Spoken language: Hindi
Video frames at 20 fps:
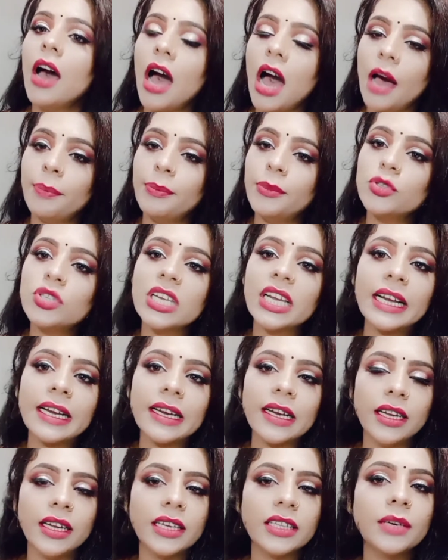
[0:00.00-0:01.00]
आप उसे
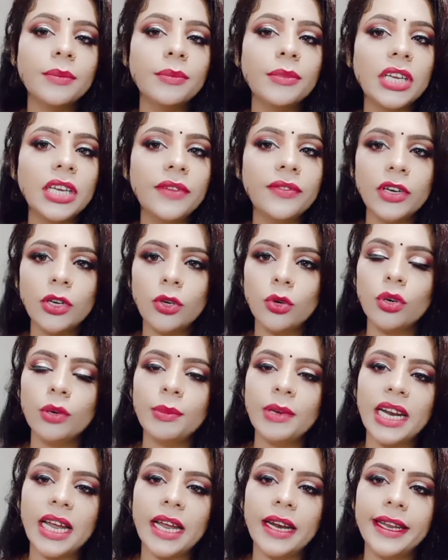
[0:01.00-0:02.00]
एकदम इवन टोन
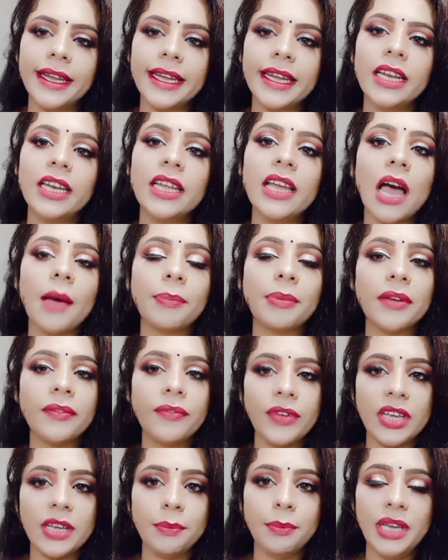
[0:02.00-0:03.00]
बनाने के लिए
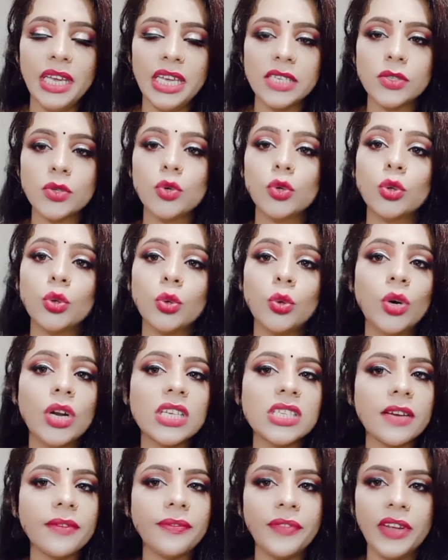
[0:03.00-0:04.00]
आपके बेस को थोड़ा
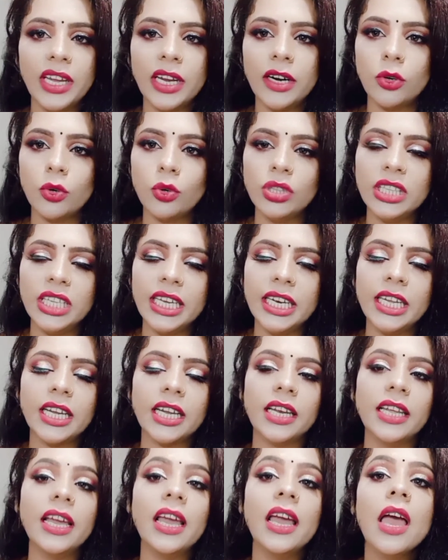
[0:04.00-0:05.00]
सा फेयर टोन देने
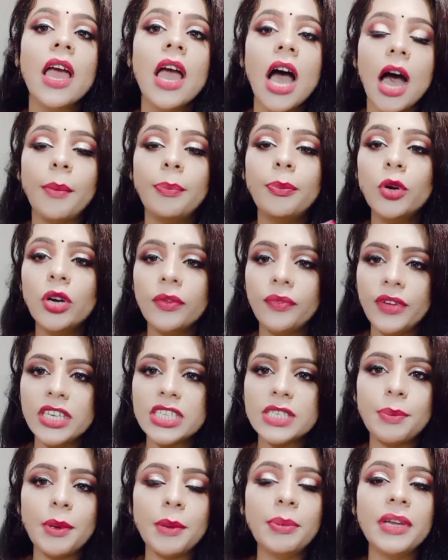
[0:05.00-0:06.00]
के लिए आप पूरे
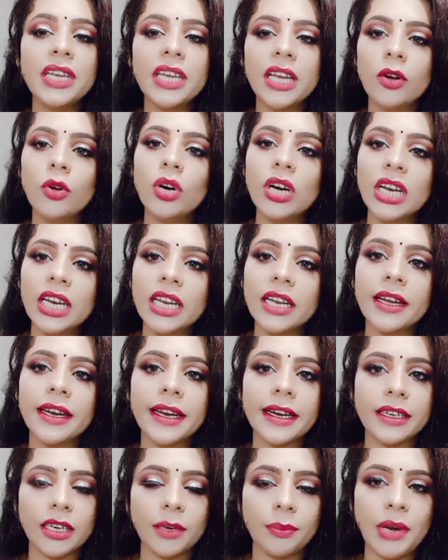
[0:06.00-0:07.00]
फेस पे भी येलो कलर
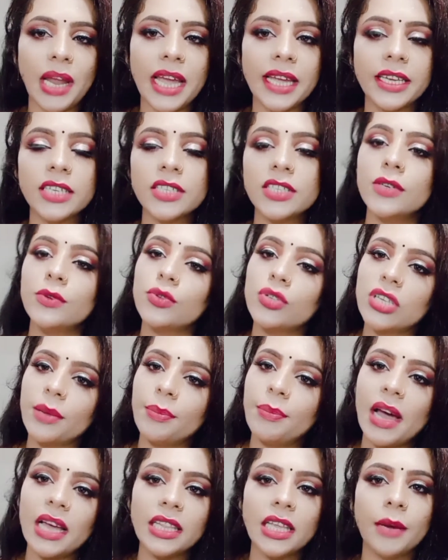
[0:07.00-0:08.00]
करेक्टर अप्लाई कीजिए उसके
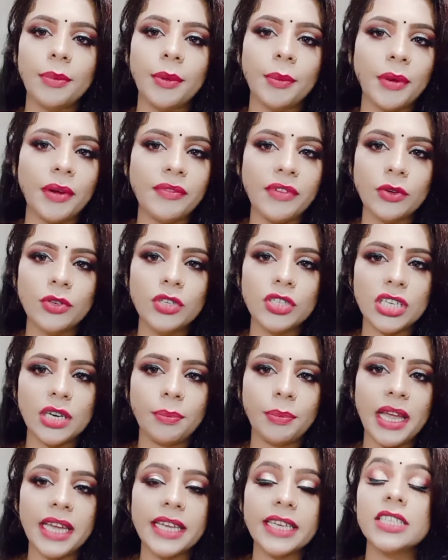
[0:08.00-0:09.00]
बाद आप अपना फाउंडेशन
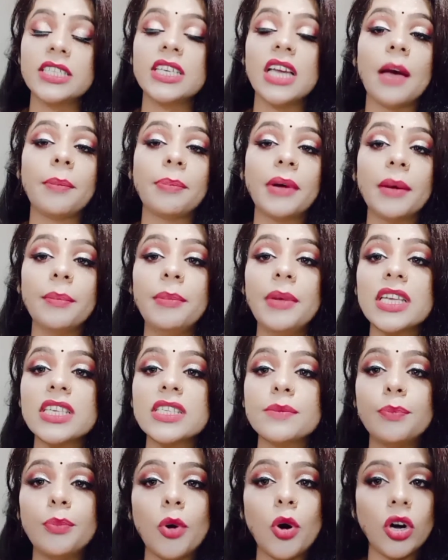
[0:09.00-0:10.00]
अप्लाई कीजिए आपका
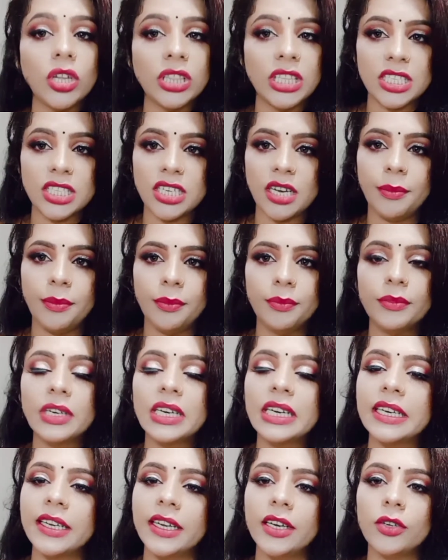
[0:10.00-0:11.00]
बेस बहुत अच्छा
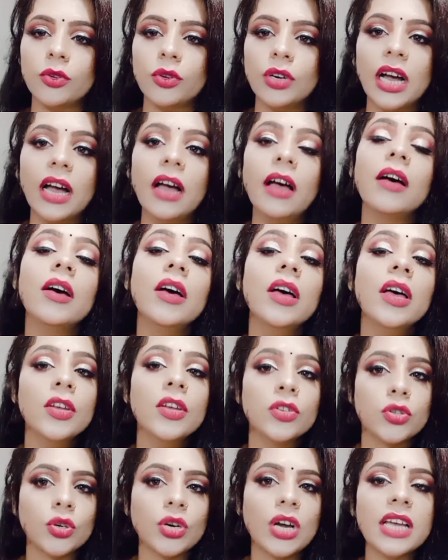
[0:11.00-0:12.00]
क्रिएट होगा
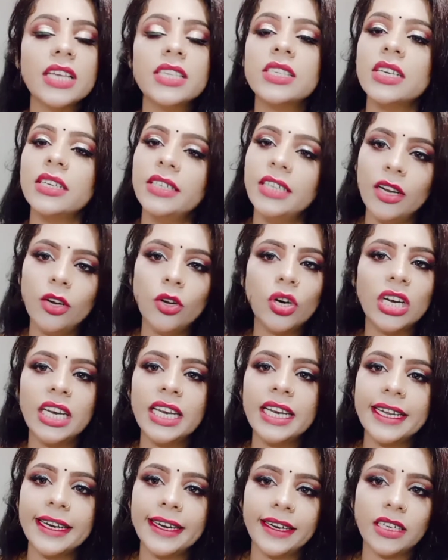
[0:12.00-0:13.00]
सो गाइस येलो
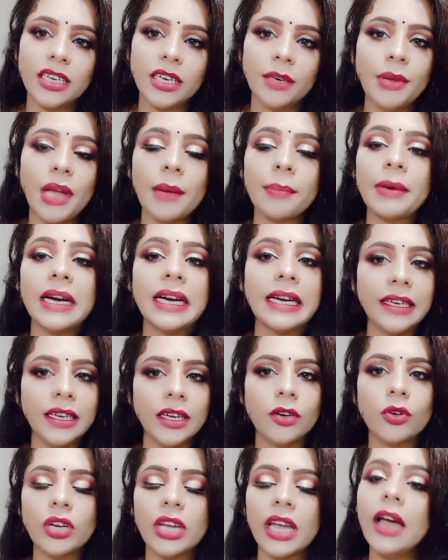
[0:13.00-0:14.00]
कलर करेक्टर भी आपका
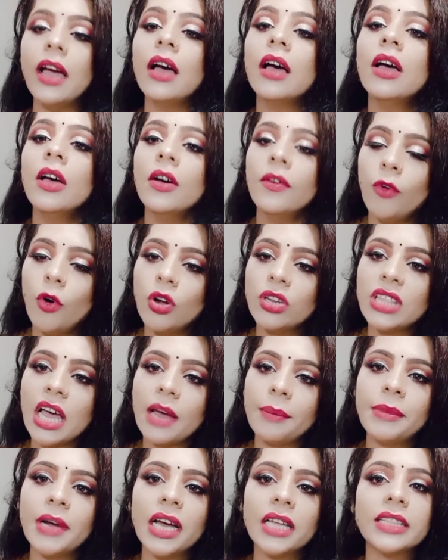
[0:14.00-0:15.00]
क्लियर हो गया फोर्थ
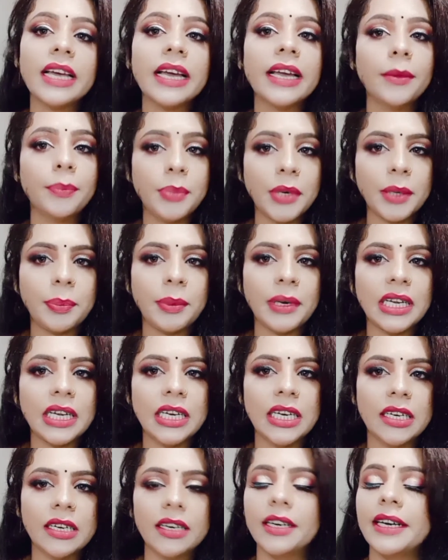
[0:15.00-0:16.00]
आपका आता है पर्पल
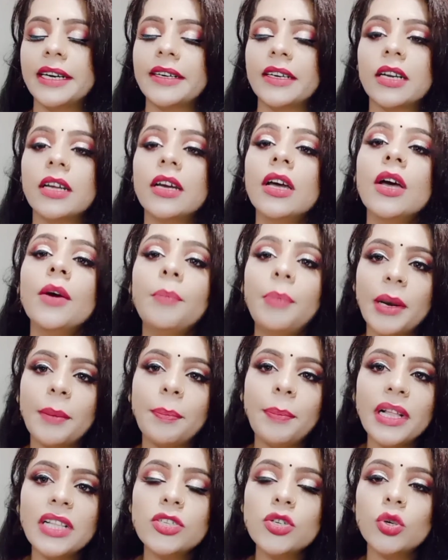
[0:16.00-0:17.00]
कलर करेक्टर
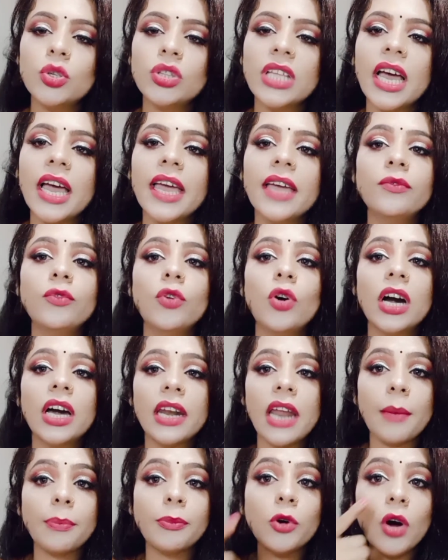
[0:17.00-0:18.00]
पर्पल जो होता है वो
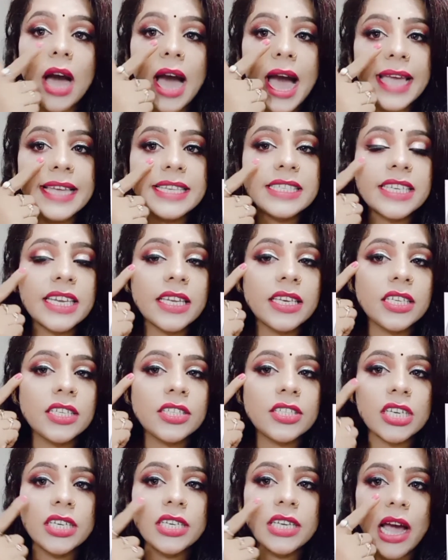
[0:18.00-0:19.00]
अगर आपको आईज के
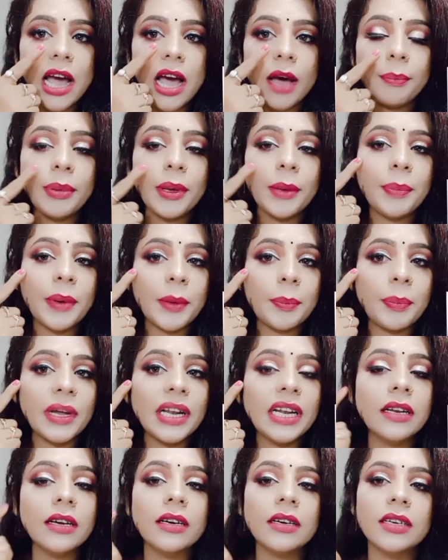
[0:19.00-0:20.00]
नीचे यहाँ पे
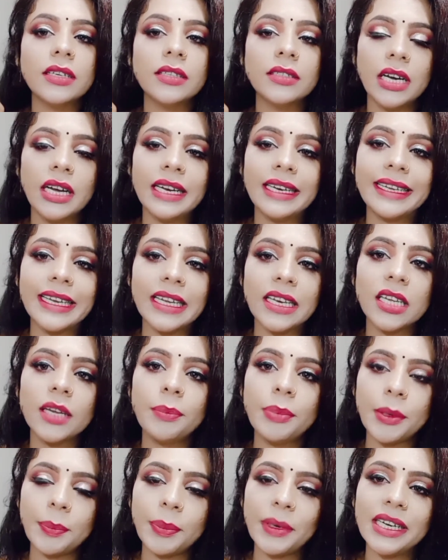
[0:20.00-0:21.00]
पर्पल हल्के हल्के
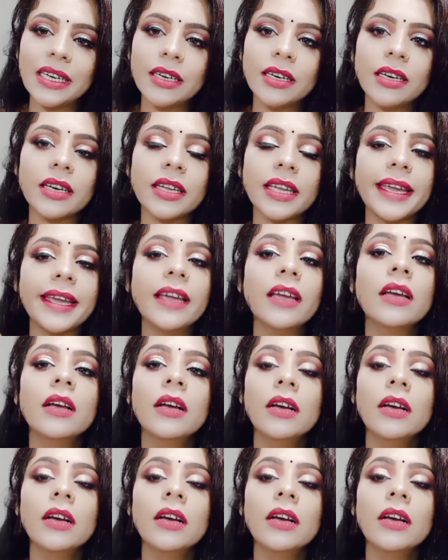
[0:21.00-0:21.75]
पर्पल कलर के